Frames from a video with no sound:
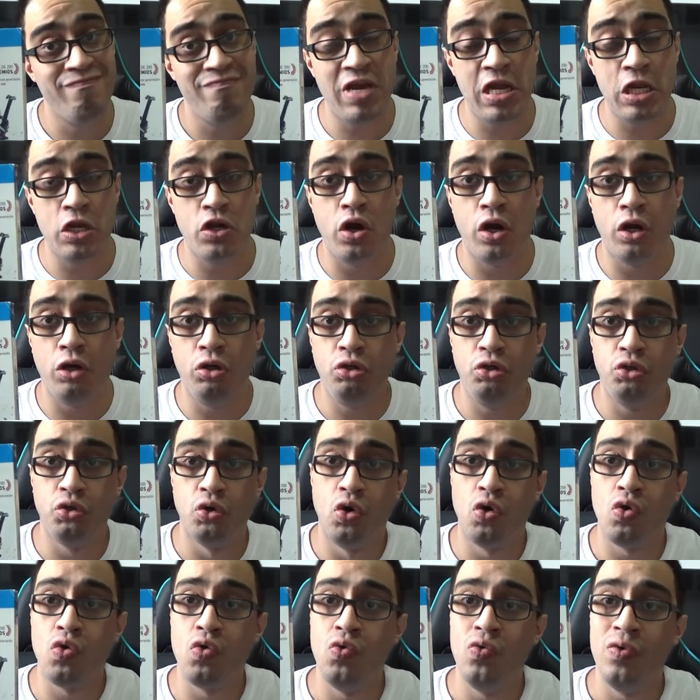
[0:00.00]
melhor
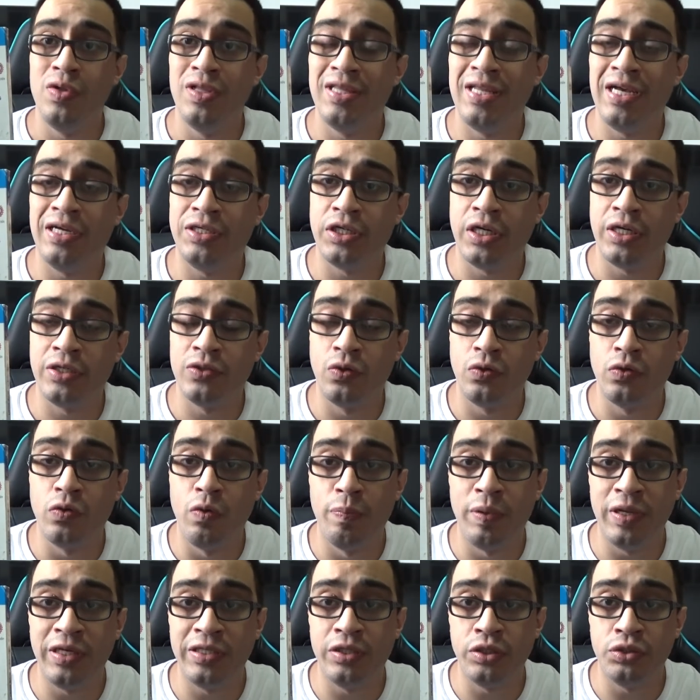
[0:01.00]
jogo da geração
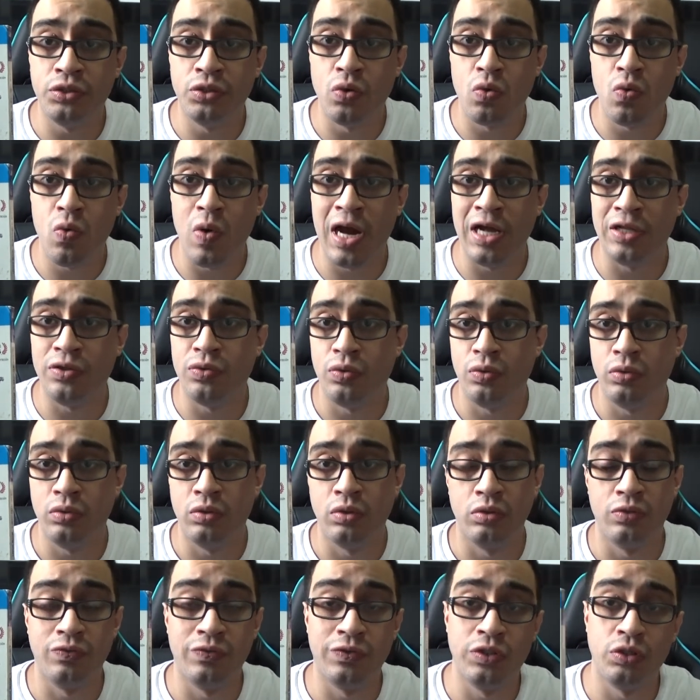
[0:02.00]
do PlayStation 4.
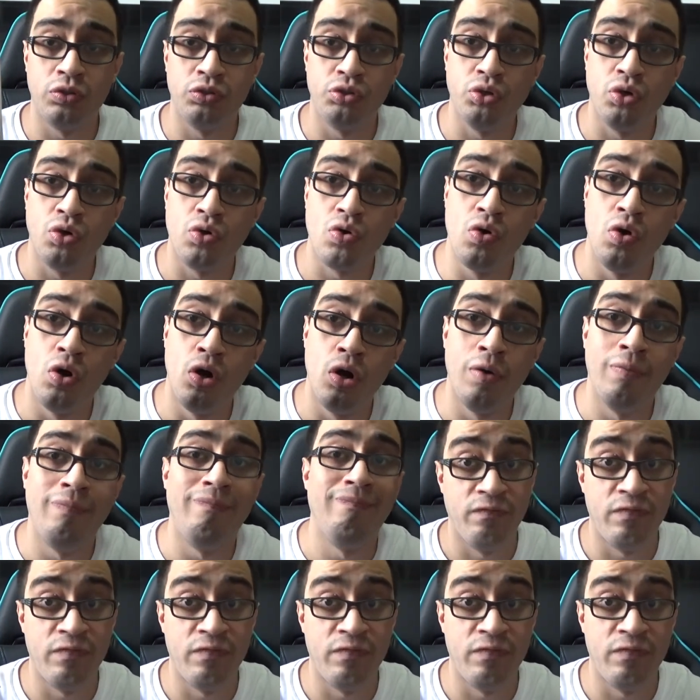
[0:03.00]
Então, se você não jogou,